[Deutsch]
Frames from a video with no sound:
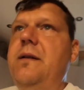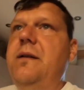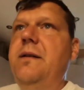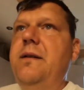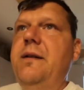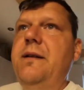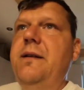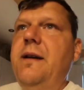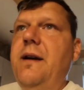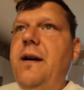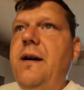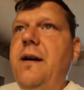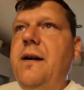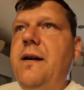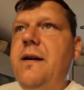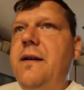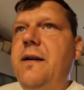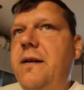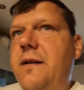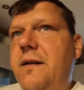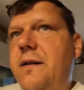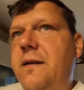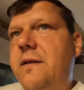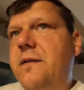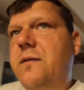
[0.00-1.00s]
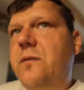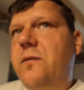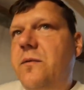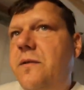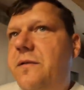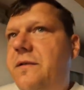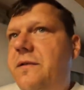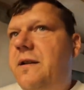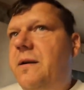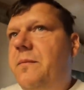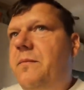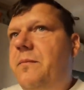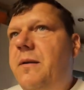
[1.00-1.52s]
Ja, so
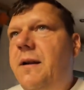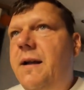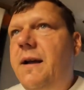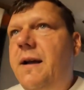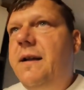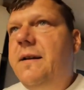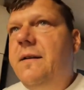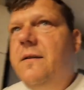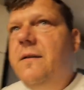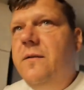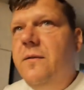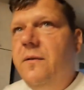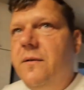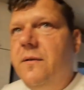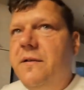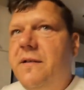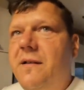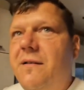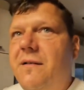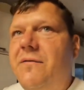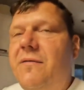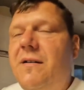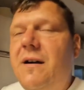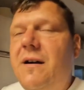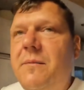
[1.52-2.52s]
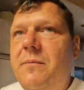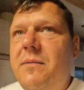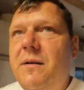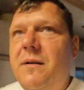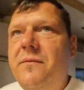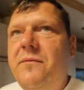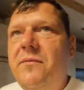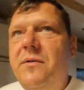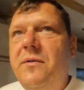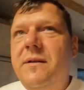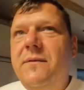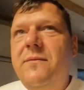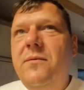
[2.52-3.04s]
ist der Plan, so ist der Fahrplan
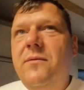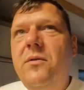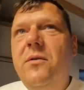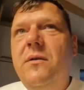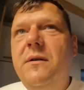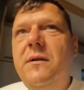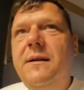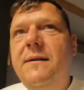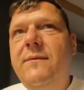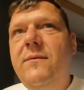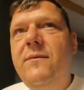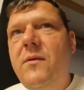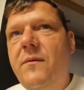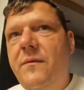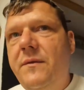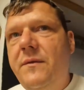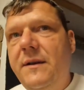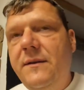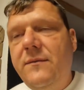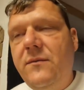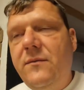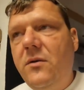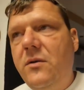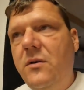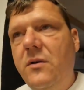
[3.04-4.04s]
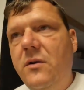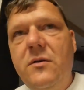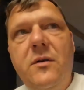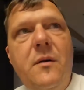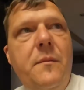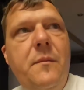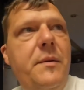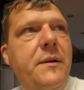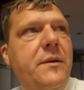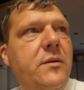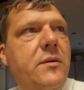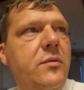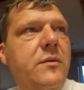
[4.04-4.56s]
für die Woche. Dann wollen wir die Woche auch noch
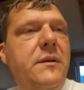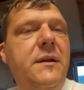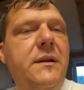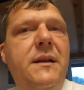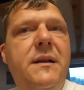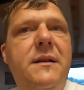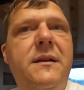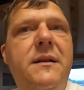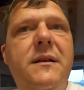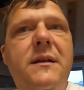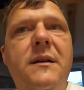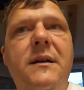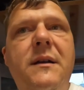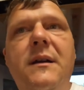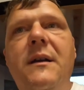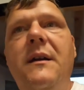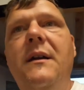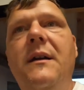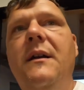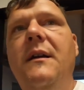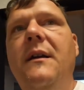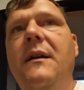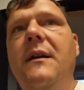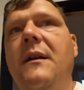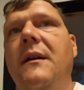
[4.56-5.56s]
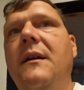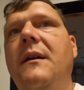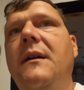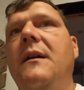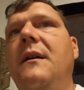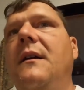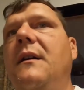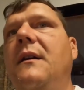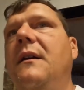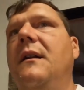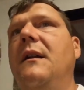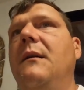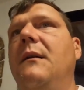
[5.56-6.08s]
betonieren.
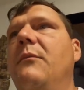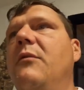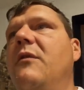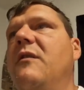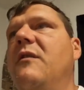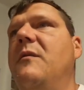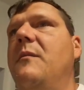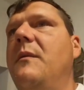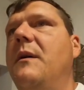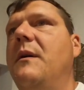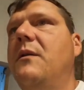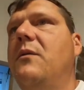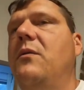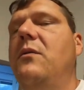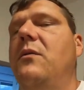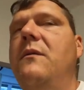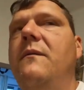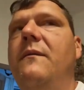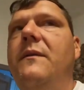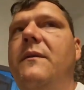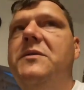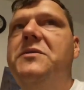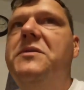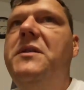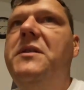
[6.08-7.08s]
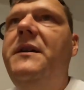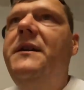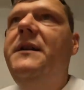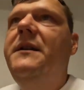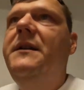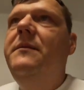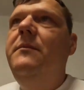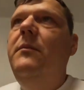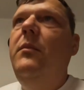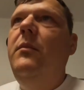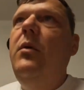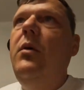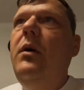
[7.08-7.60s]
Dann müssen wir mal gucken,
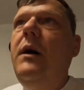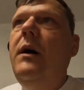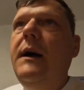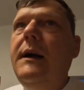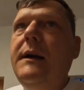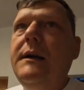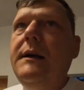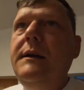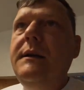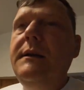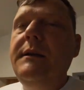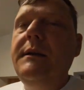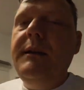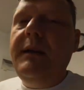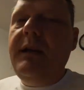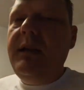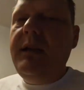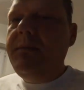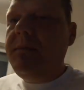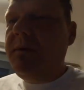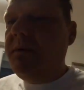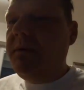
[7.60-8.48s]
wahrscheinlich morgen, gehe ich